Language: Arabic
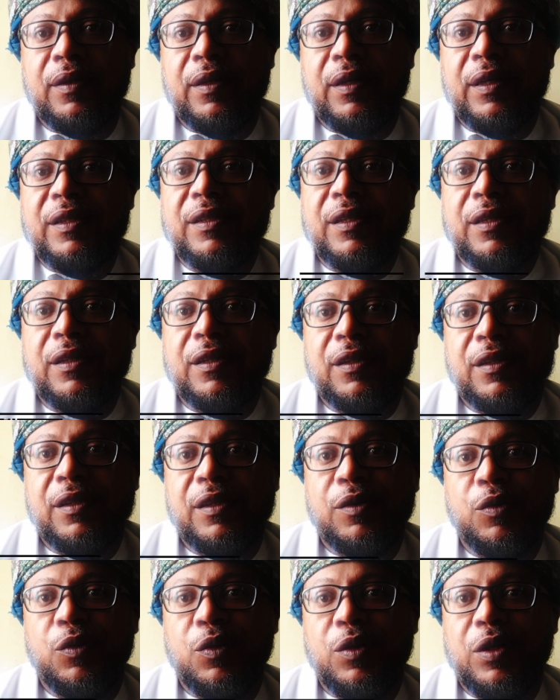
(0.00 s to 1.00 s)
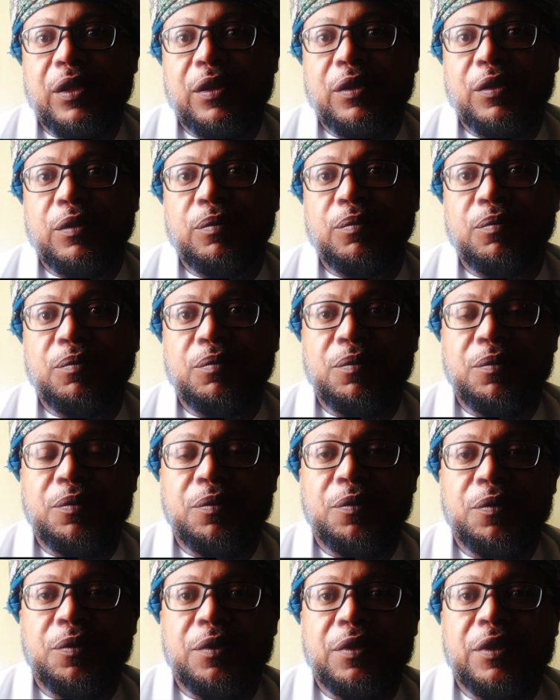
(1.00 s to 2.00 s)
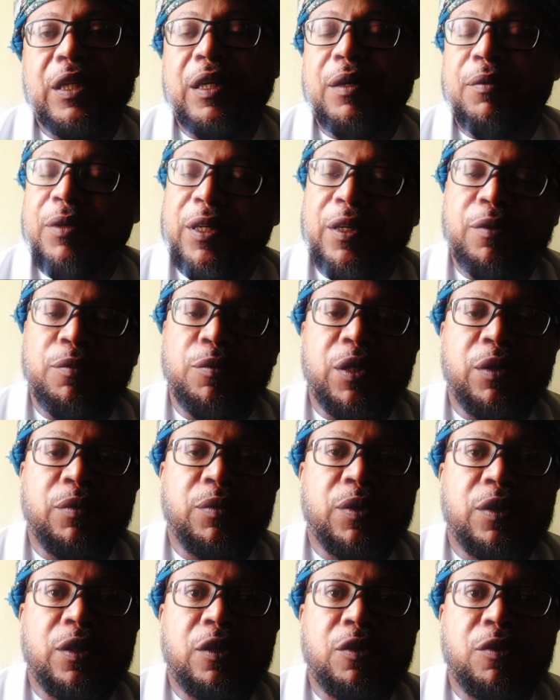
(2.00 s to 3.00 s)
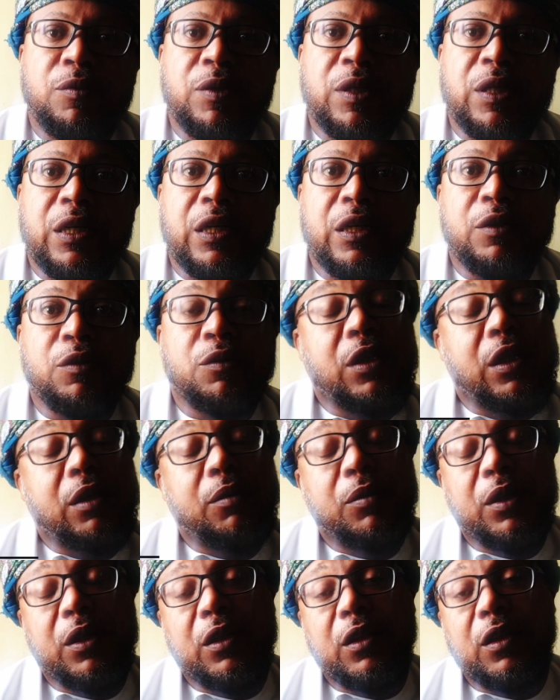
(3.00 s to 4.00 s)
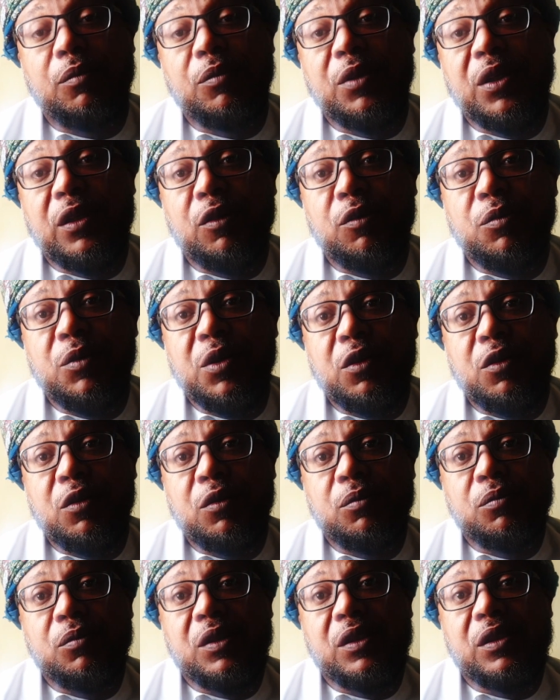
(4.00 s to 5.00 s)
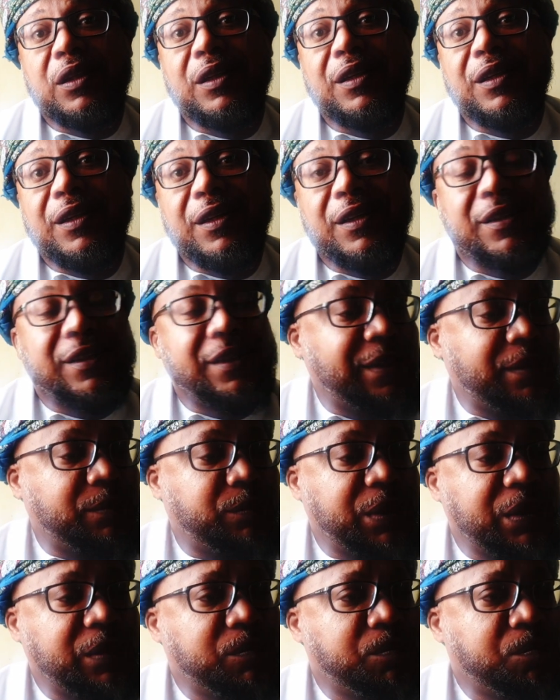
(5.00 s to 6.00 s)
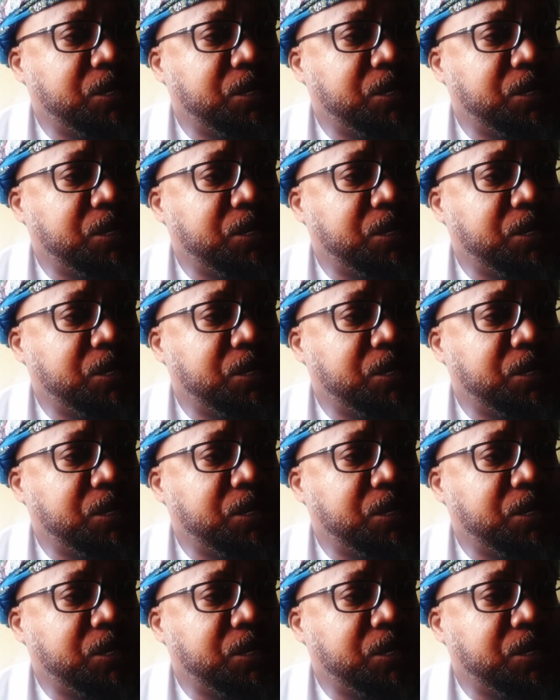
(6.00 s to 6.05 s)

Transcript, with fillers: أسعد الله أوقاتكم السلام عليكم ورحمة الله وبركاته تقبل الله منا ومنكم صالحات الأعمال